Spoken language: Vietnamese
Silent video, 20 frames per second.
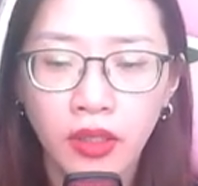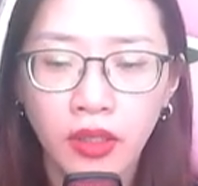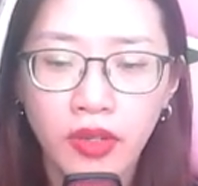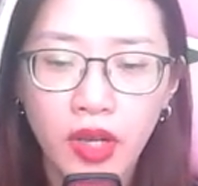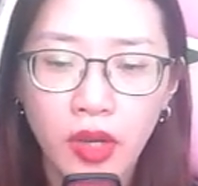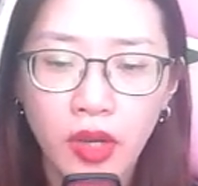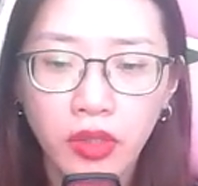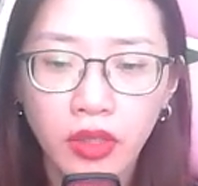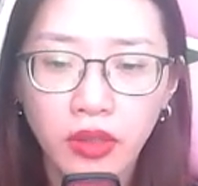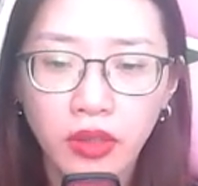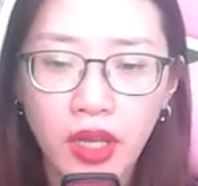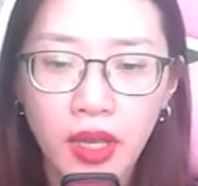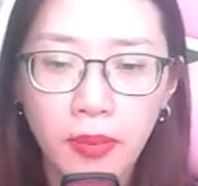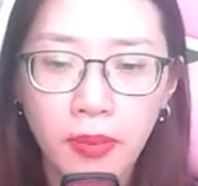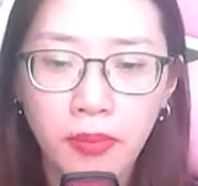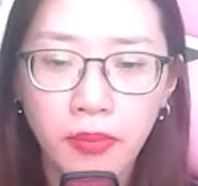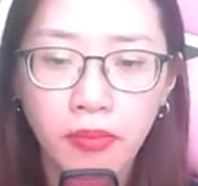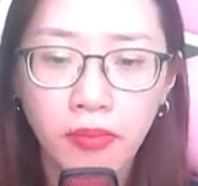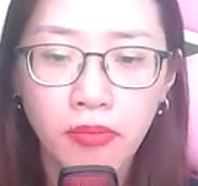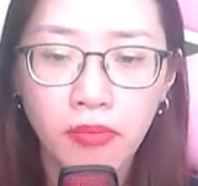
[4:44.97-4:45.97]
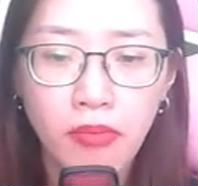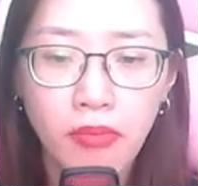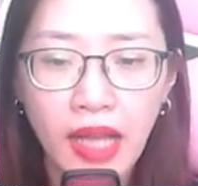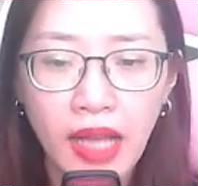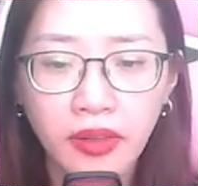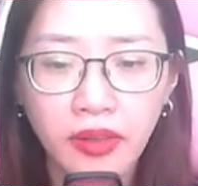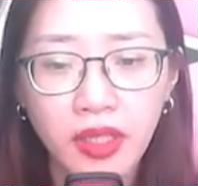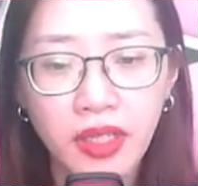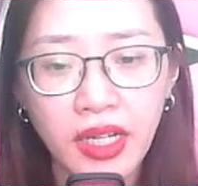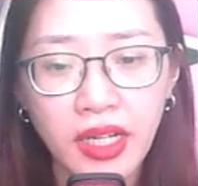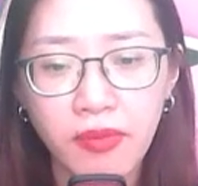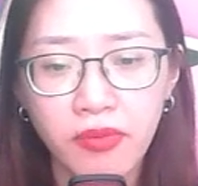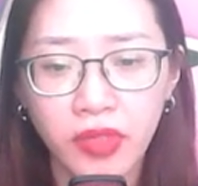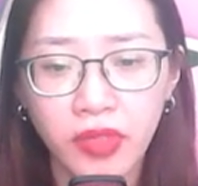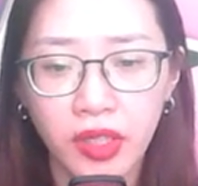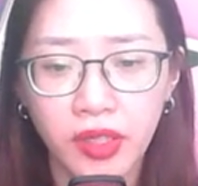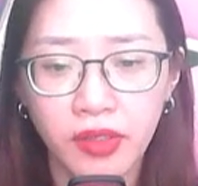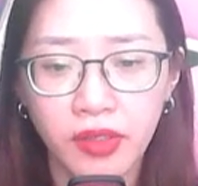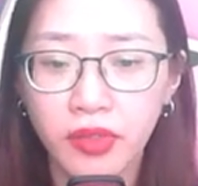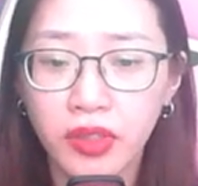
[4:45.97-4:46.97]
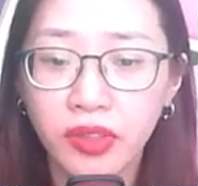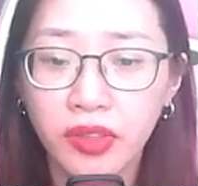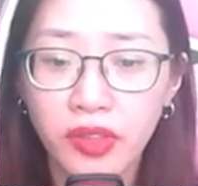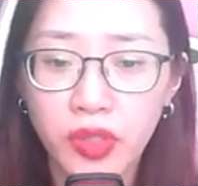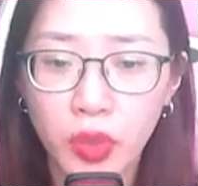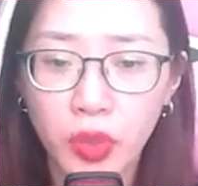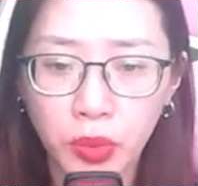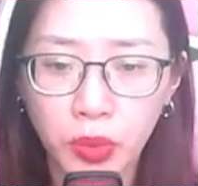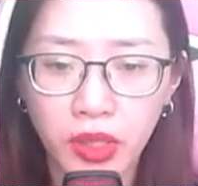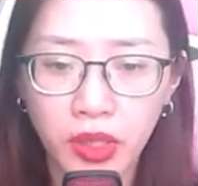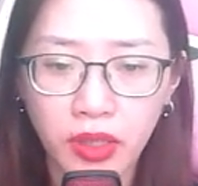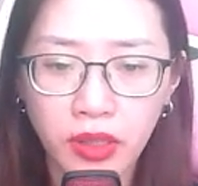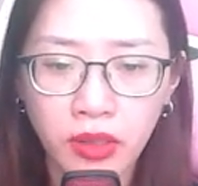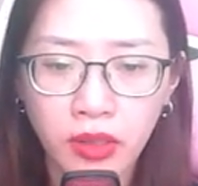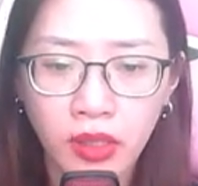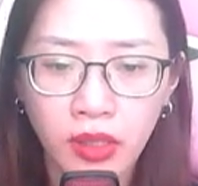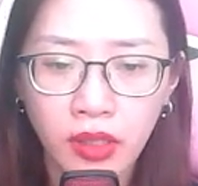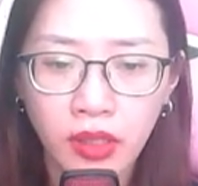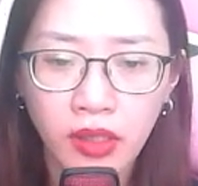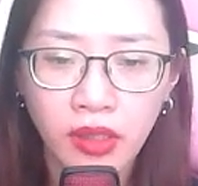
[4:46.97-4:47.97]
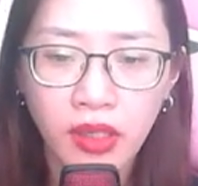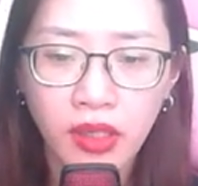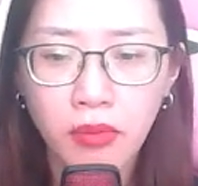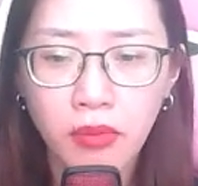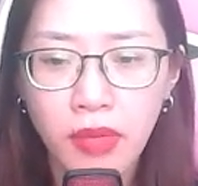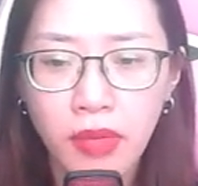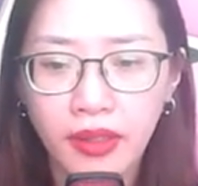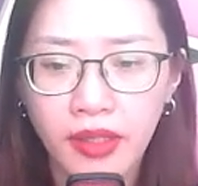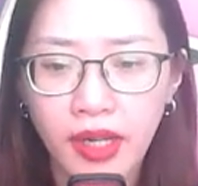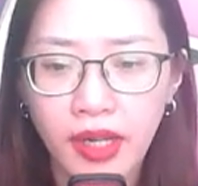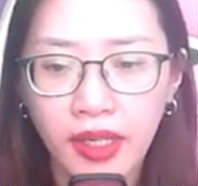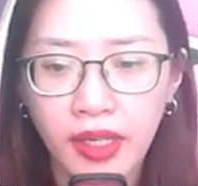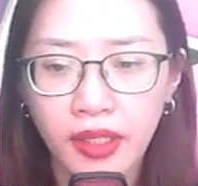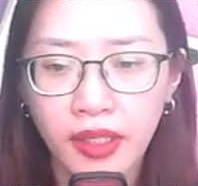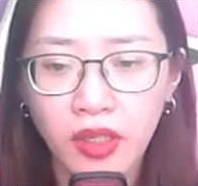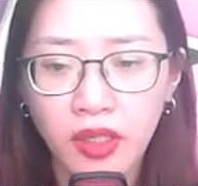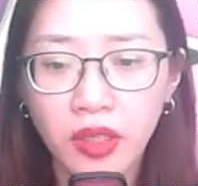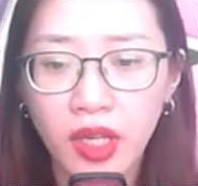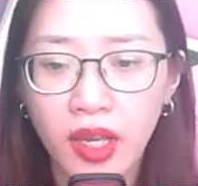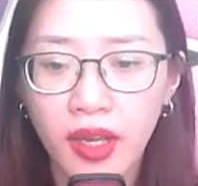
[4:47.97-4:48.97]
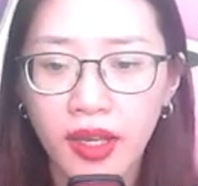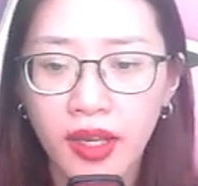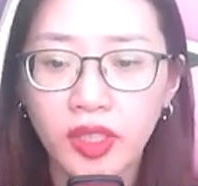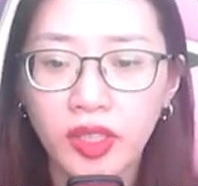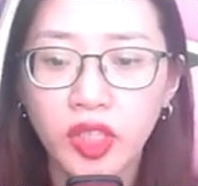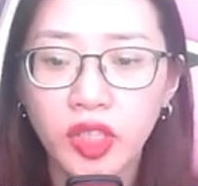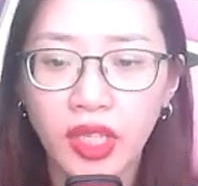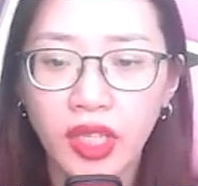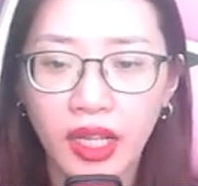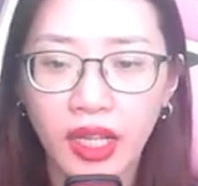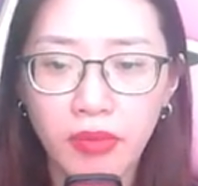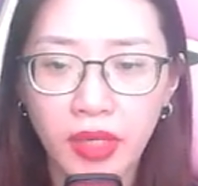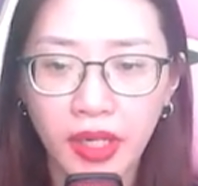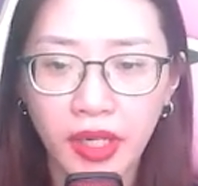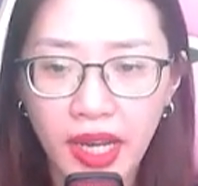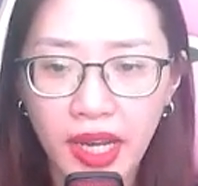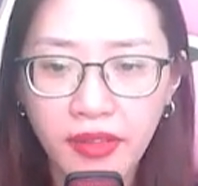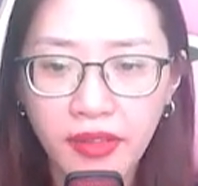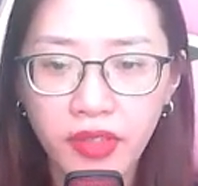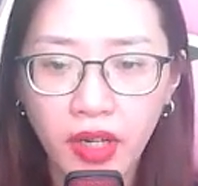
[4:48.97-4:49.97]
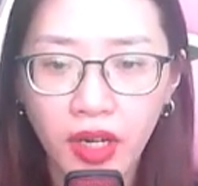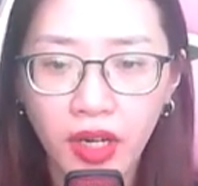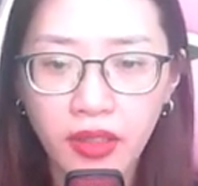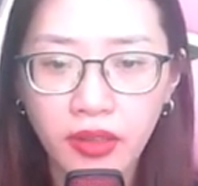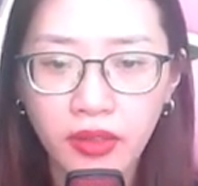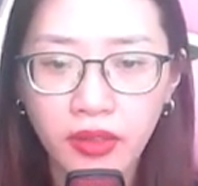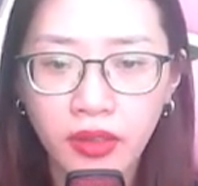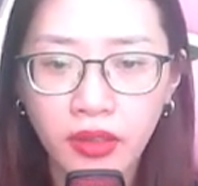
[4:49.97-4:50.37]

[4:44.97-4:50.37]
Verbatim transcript: Nếu có thêm ba tới năm vị vương chủ nữa, cân bằng này có thể sẽ bị đánh vỡ.